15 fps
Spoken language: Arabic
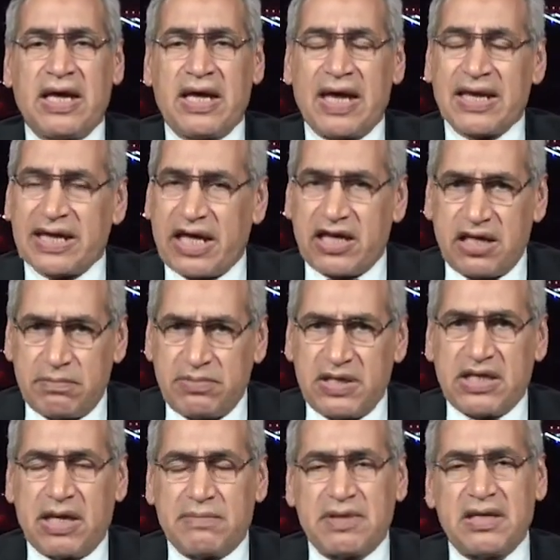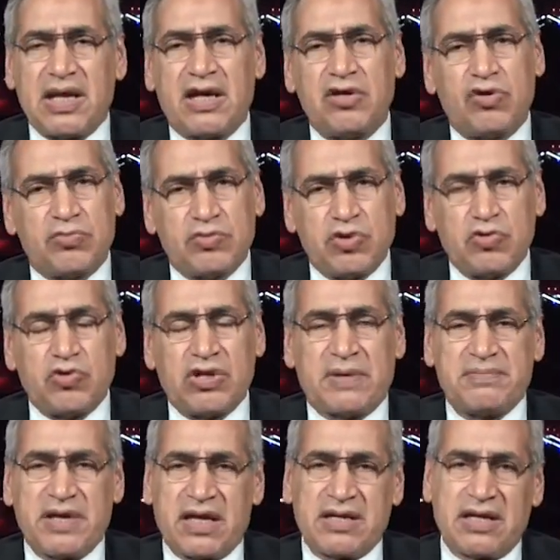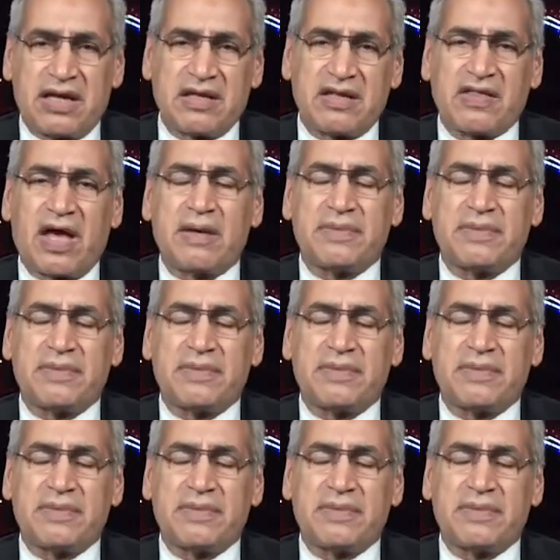القريبين منا يؤمنون بأن طيب. النظام